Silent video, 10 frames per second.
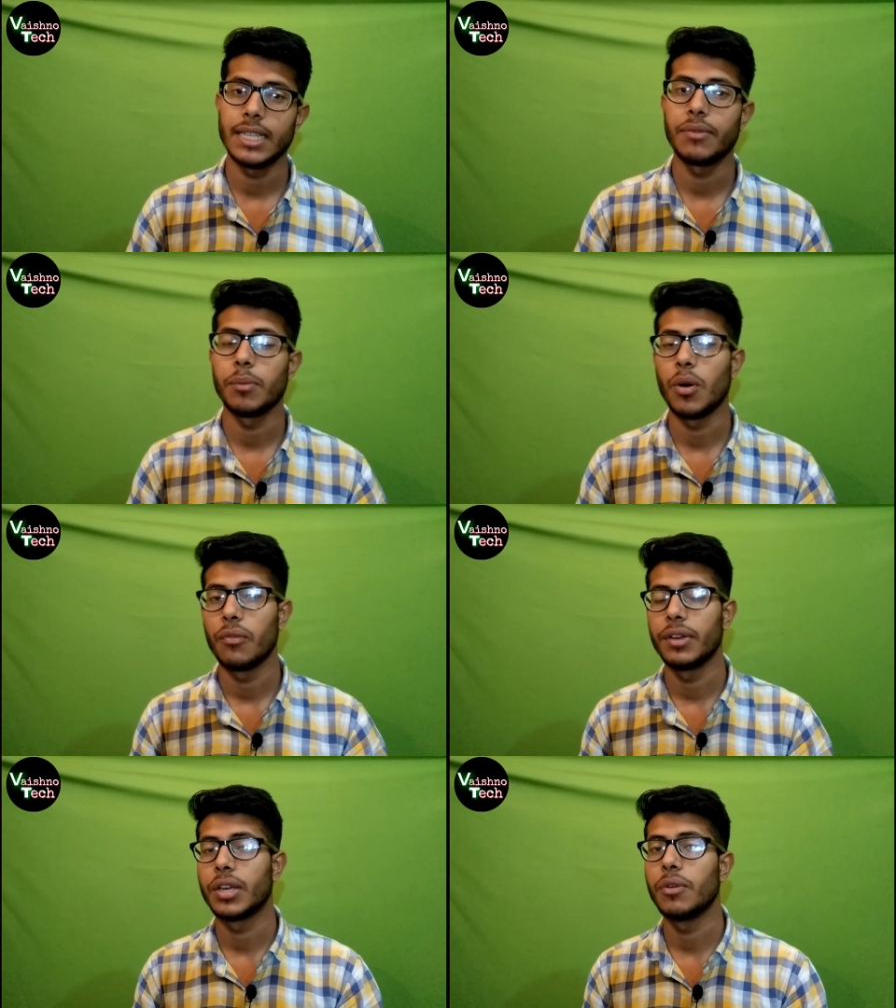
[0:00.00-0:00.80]
से या फिर
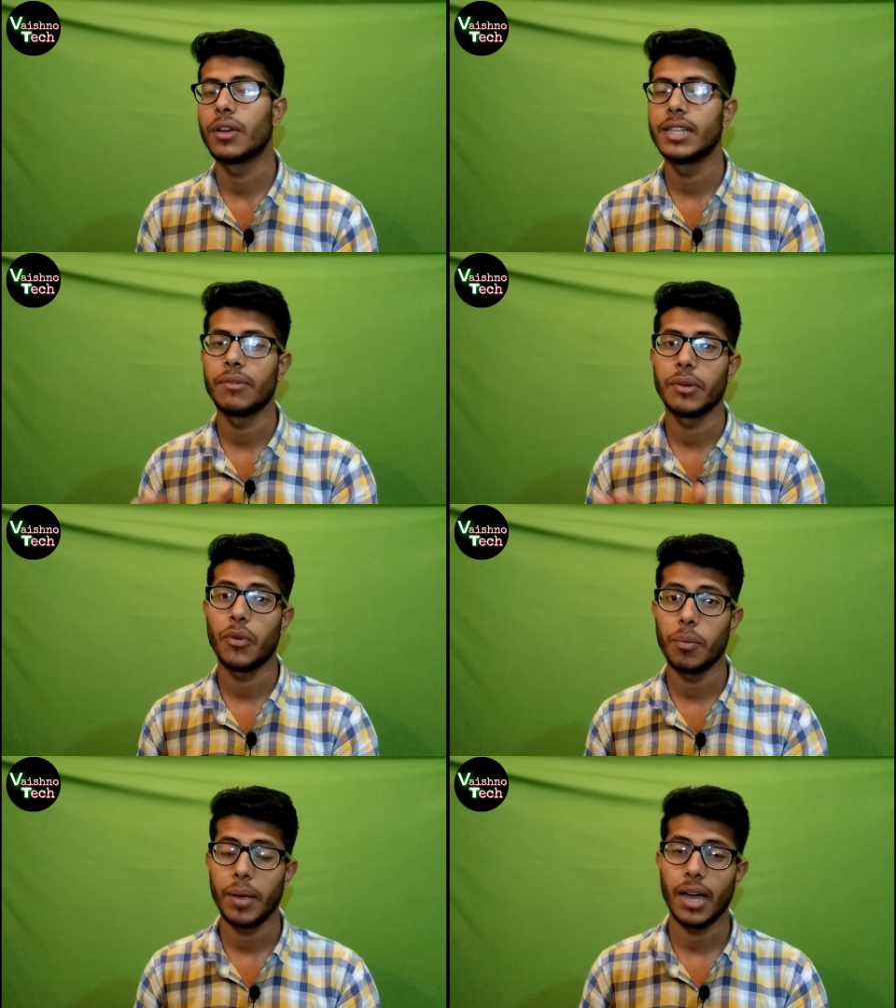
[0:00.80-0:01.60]
मोबीक्यू या फिर
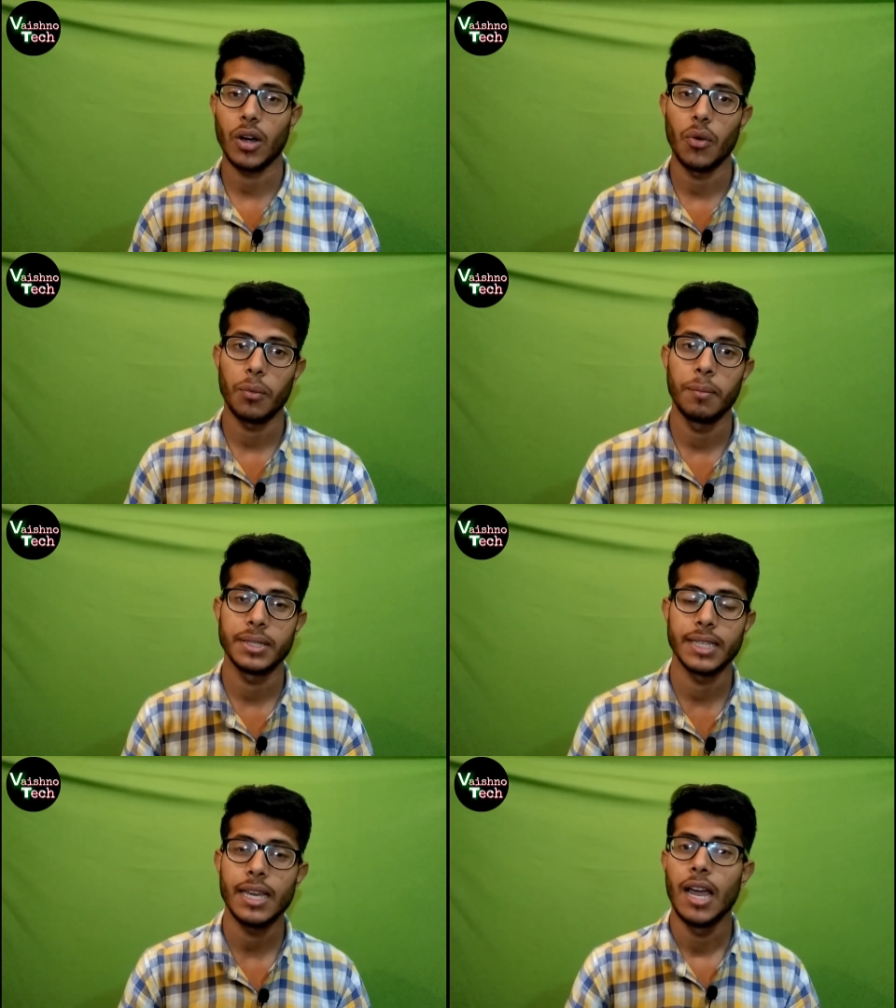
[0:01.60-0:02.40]
फ़ोनपे अकाउंट
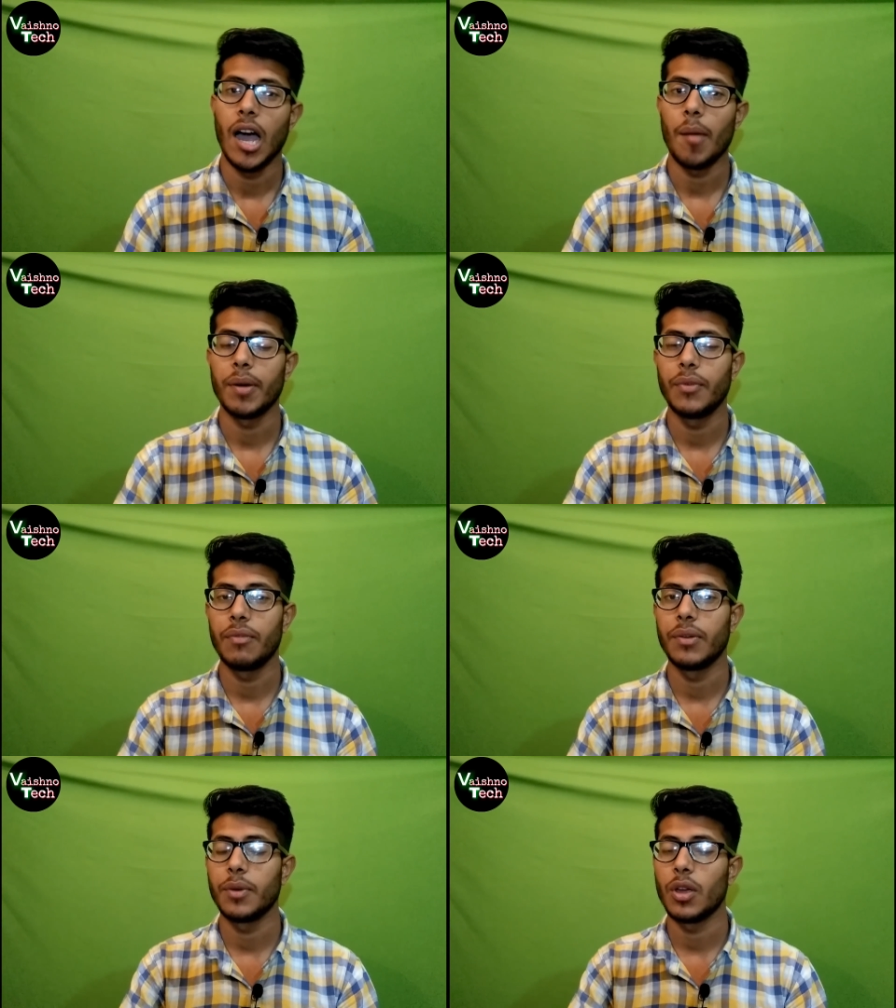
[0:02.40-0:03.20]
में से अपने
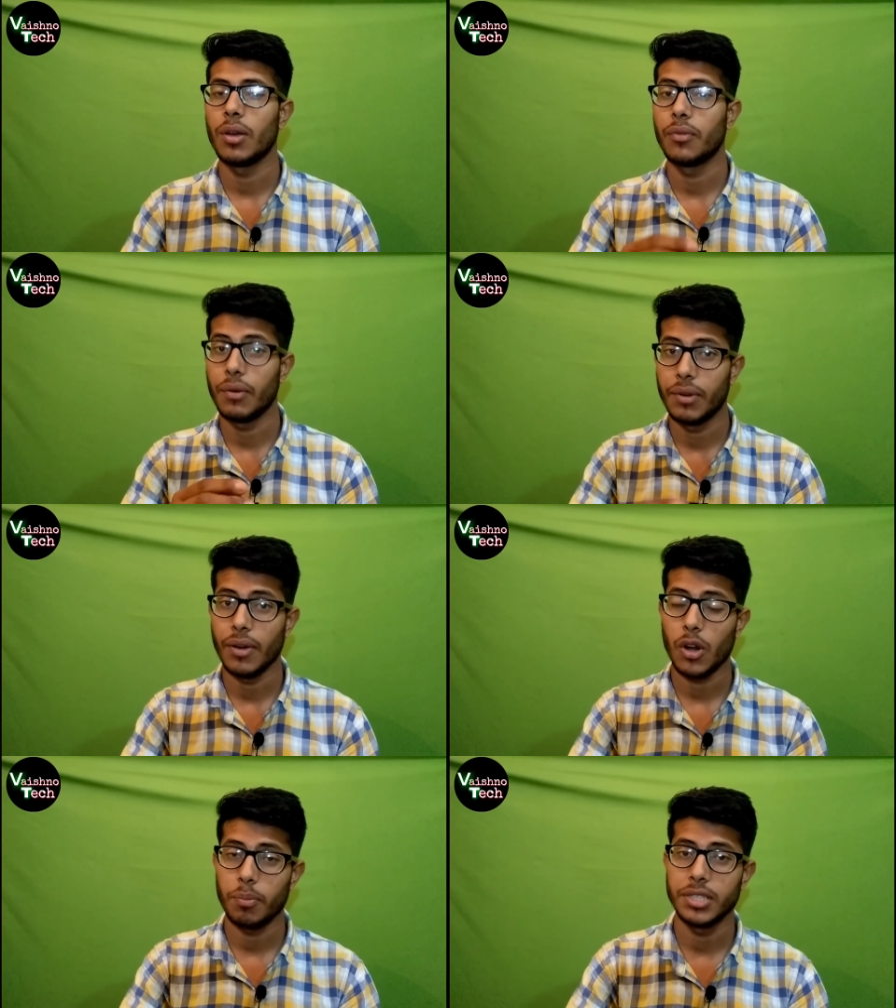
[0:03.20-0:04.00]
फिफ्टी
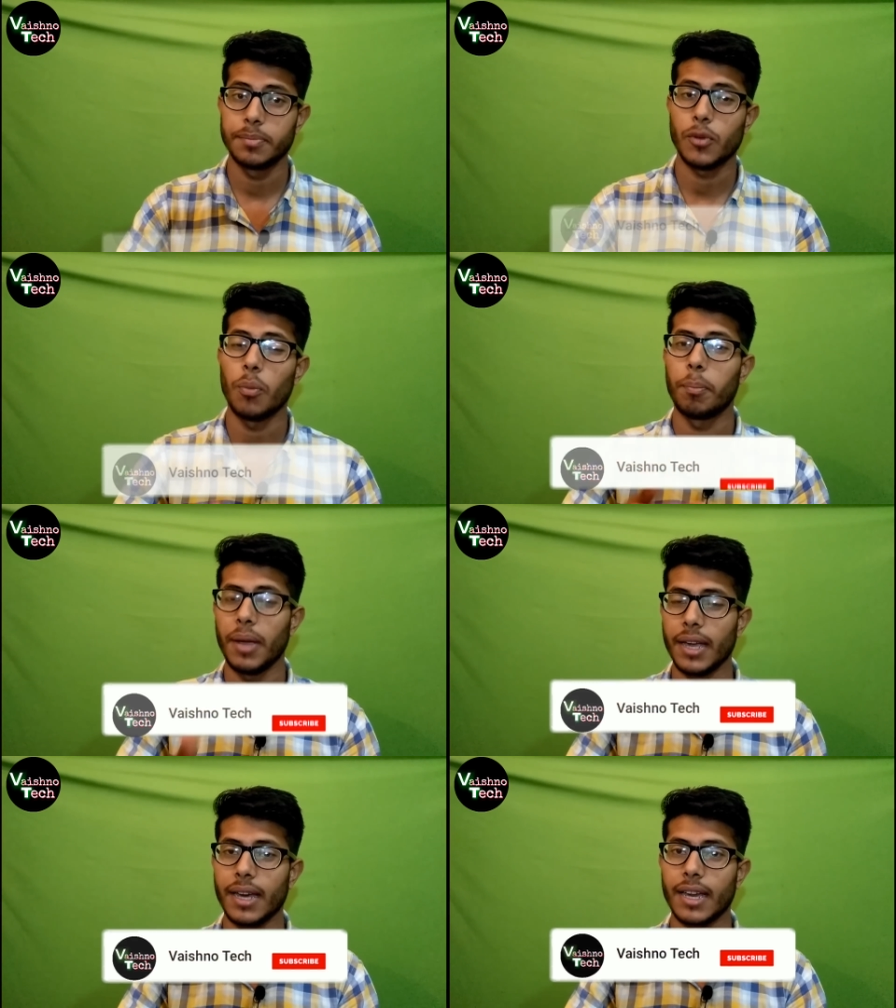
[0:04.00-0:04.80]
वन रुपीज़ को
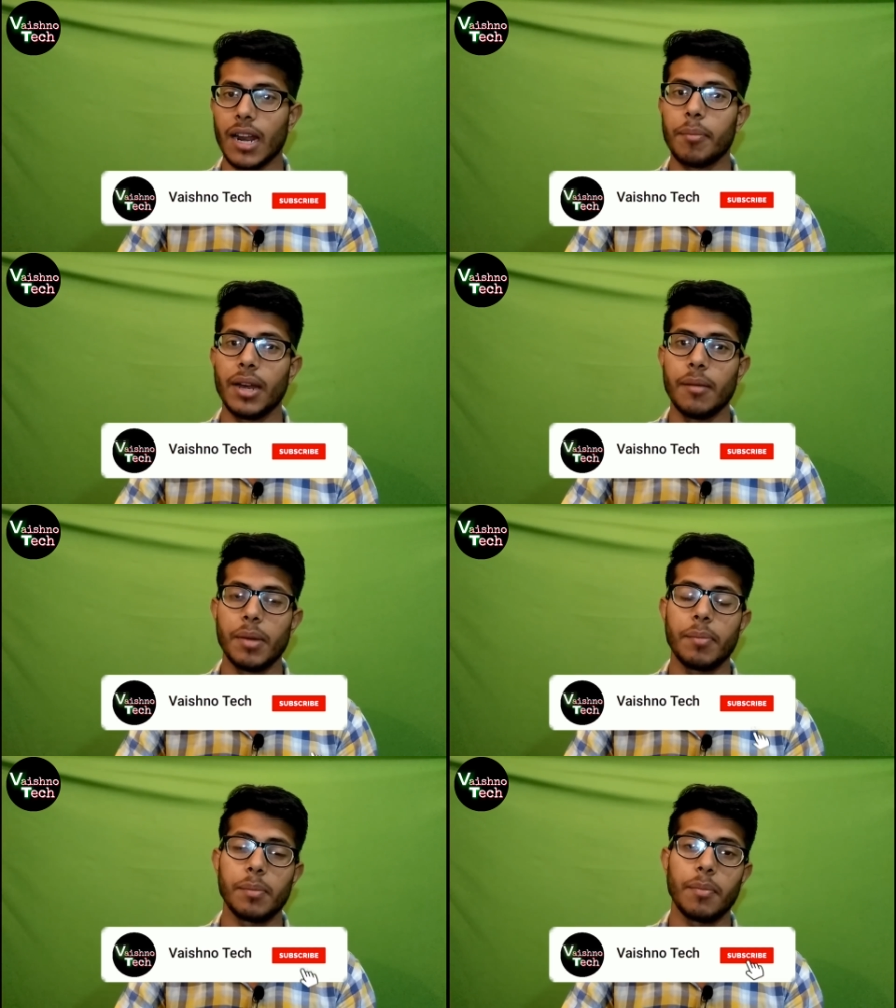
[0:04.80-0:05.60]
पे कर कर अपने
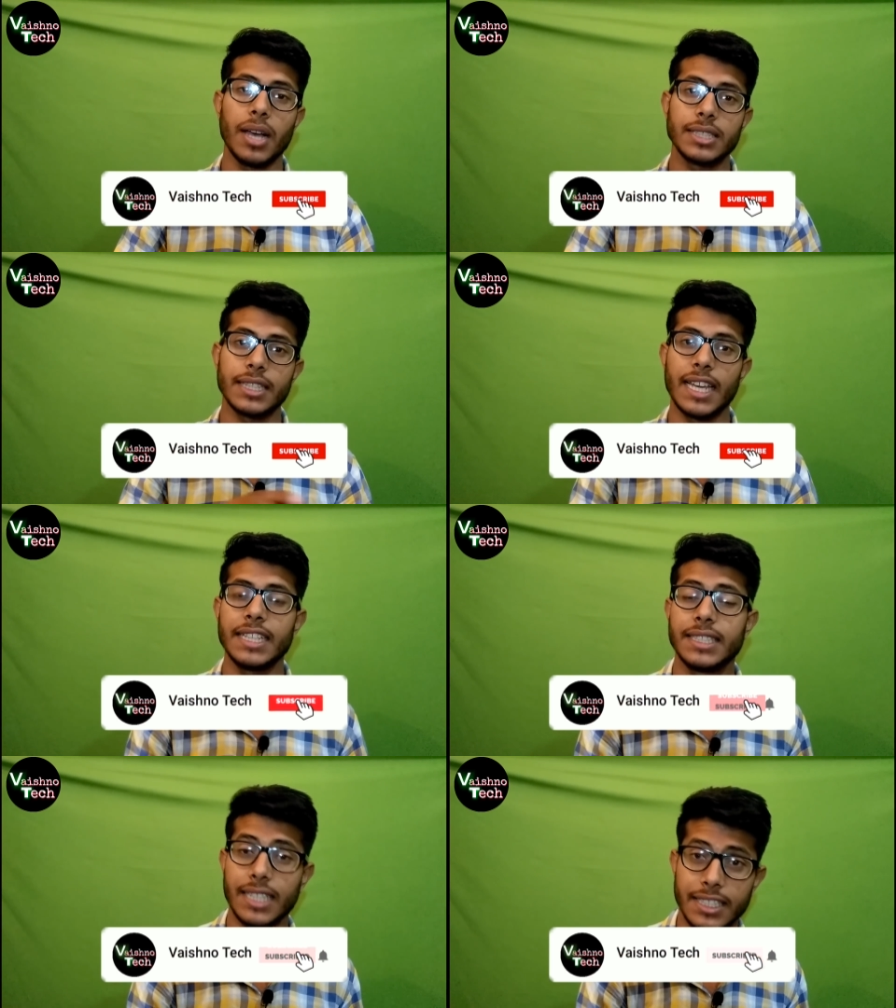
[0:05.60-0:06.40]
नंबर पर पा सकते
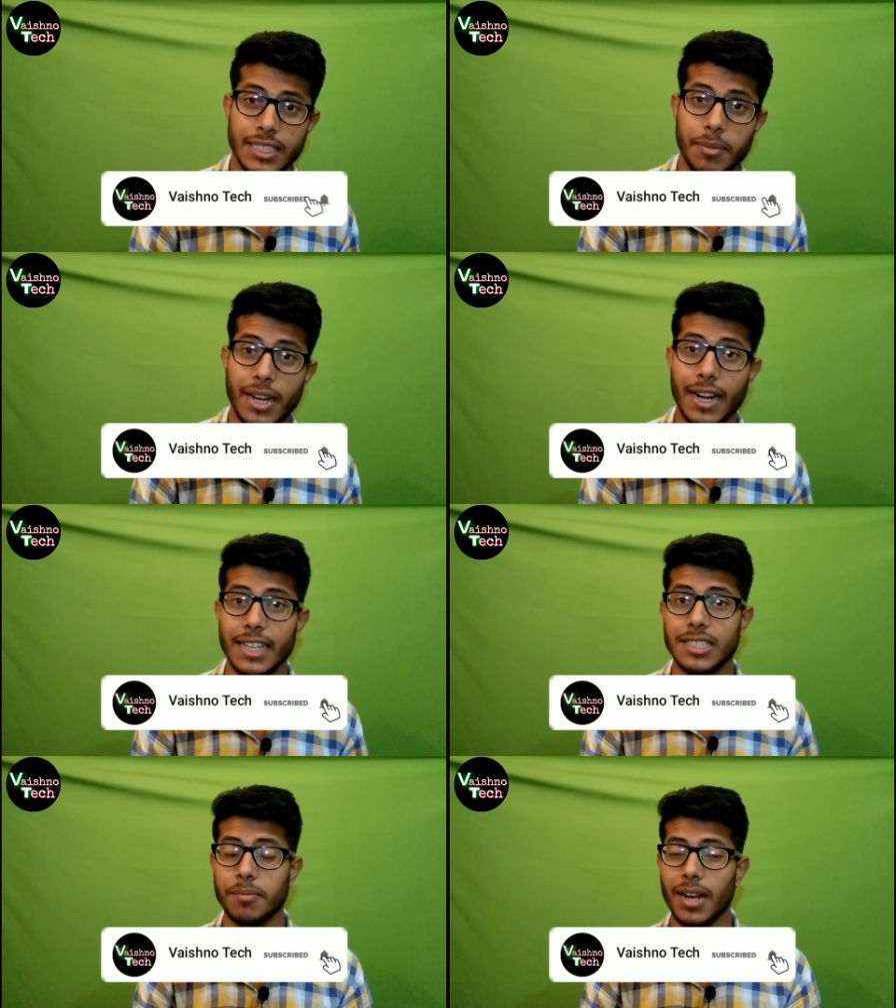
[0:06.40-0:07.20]
हैं सिक्स जीबी डाटा
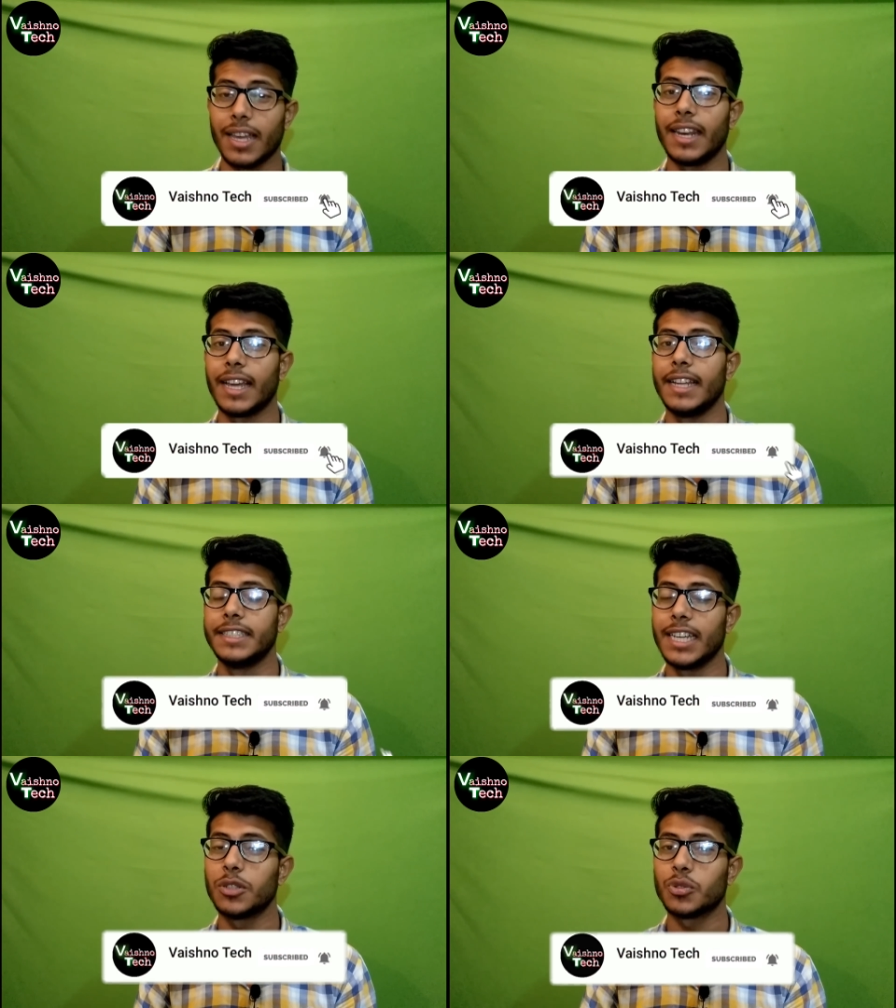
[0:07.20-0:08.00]
इस्तेमाल करने के लिए
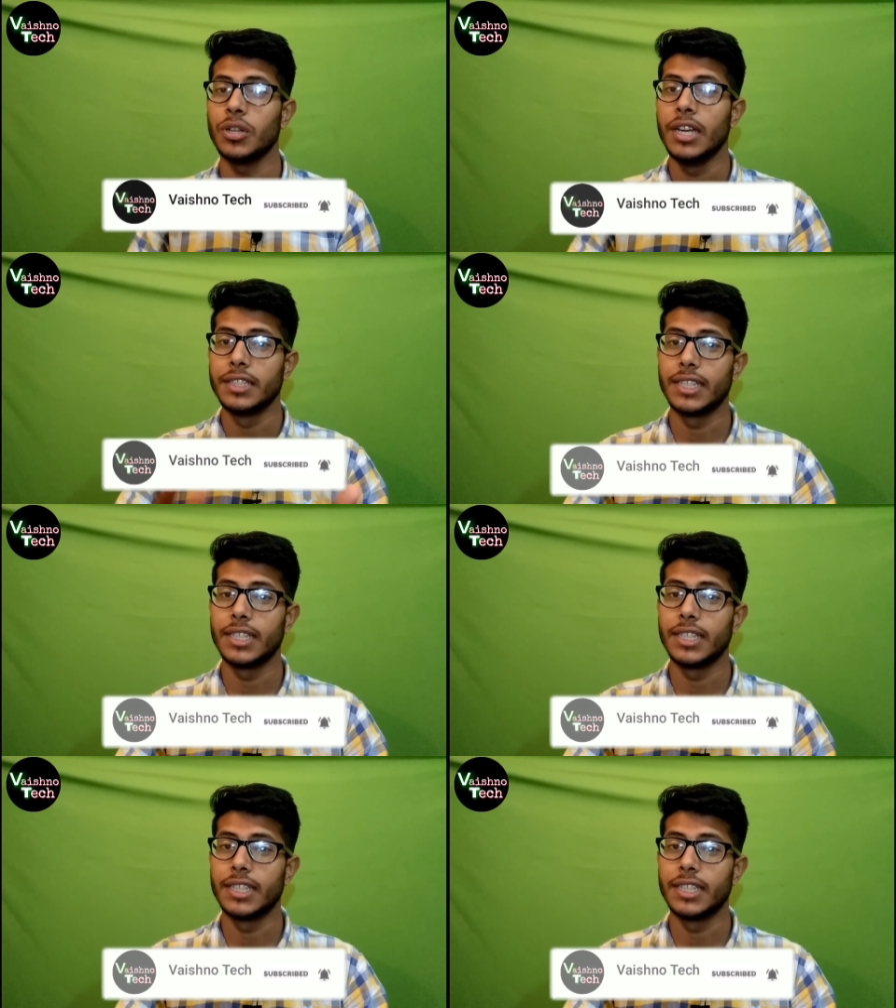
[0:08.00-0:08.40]
जी हाँ दोस्तों